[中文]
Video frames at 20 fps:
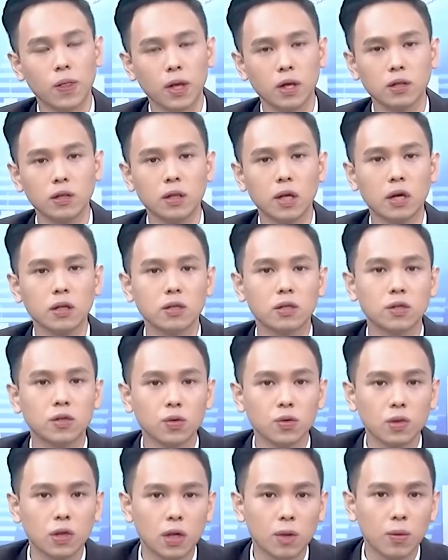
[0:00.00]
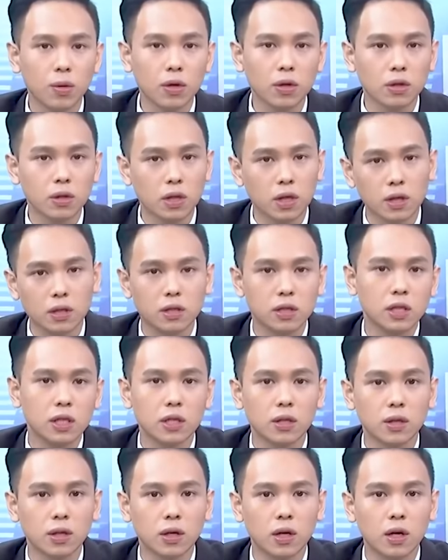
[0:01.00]
但是当指数跌破了年
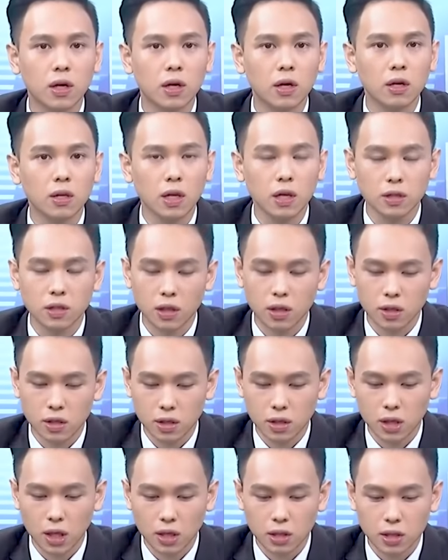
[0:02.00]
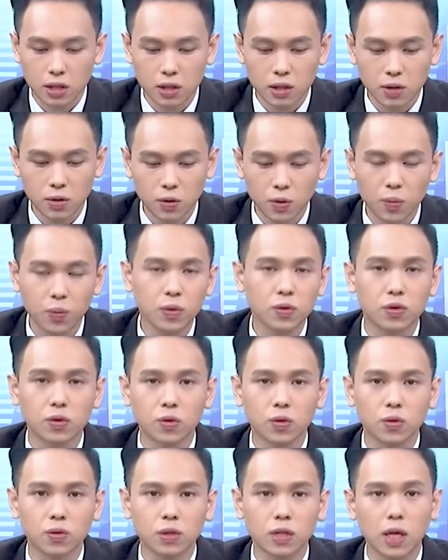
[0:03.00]
线，那整个市场信心度不
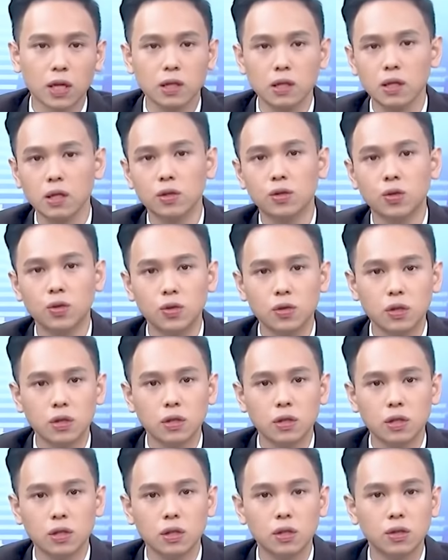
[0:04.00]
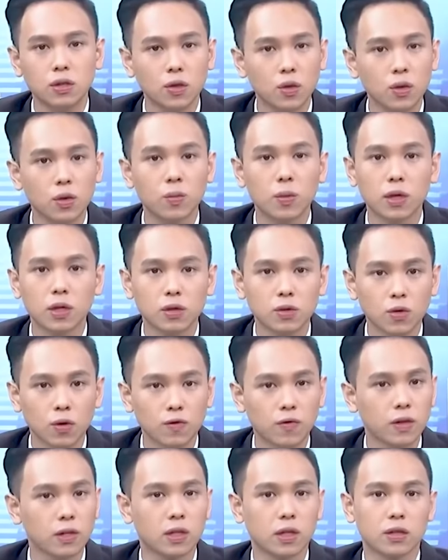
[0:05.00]
足，产业的趋势性就会变得
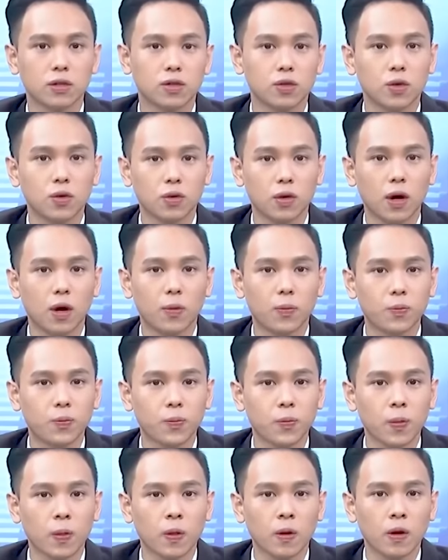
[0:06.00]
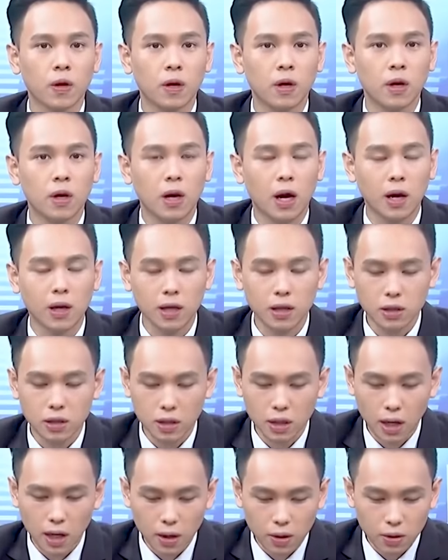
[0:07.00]
说非常的重要。好了，
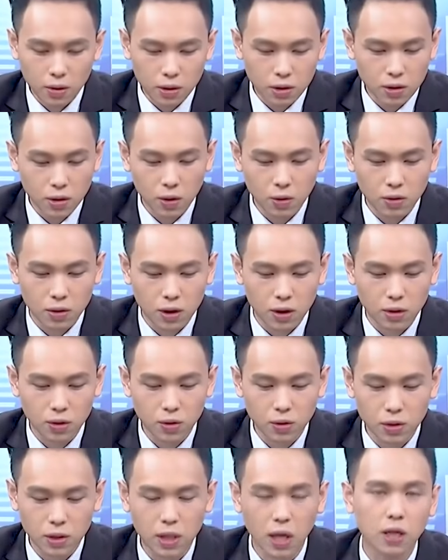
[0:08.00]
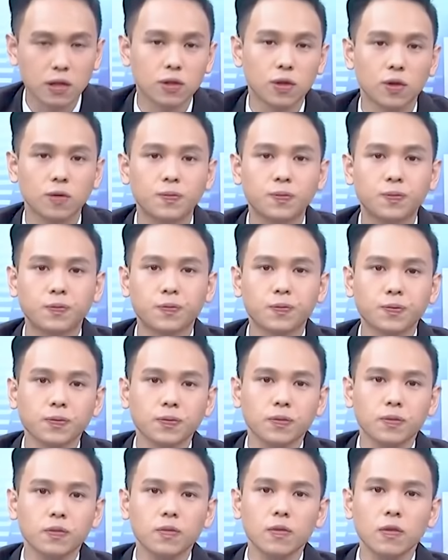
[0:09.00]
今天还有一个重点就是下周，
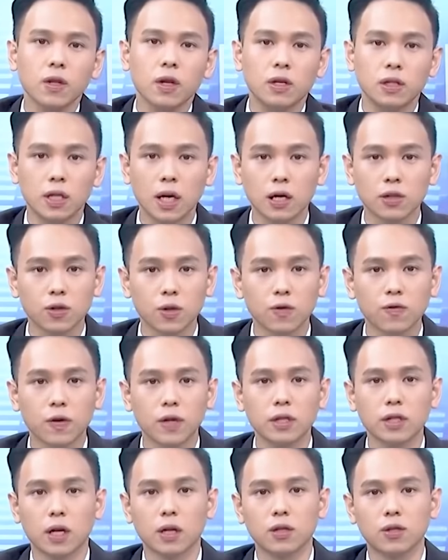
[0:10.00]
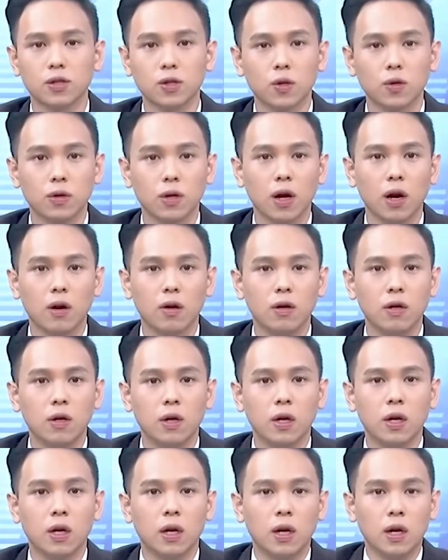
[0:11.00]
下周非常的重要，
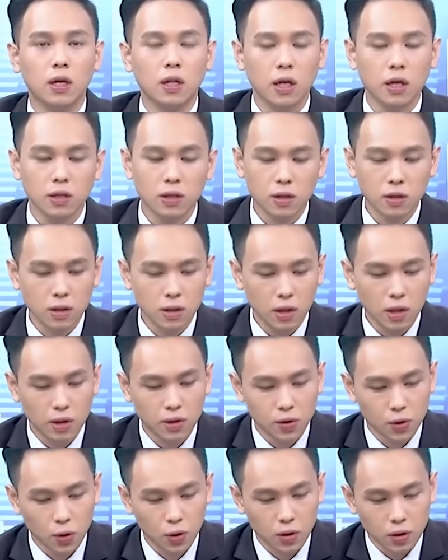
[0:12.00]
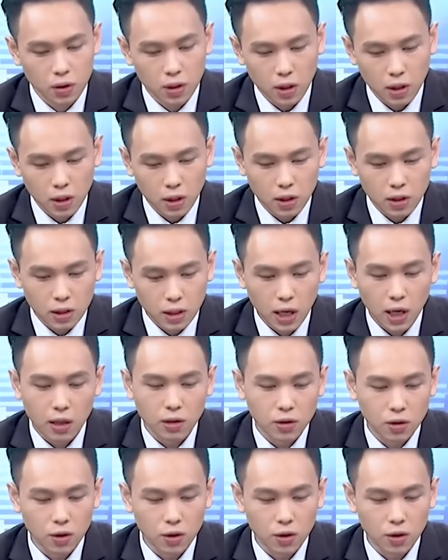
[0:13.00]
那甚至可以说下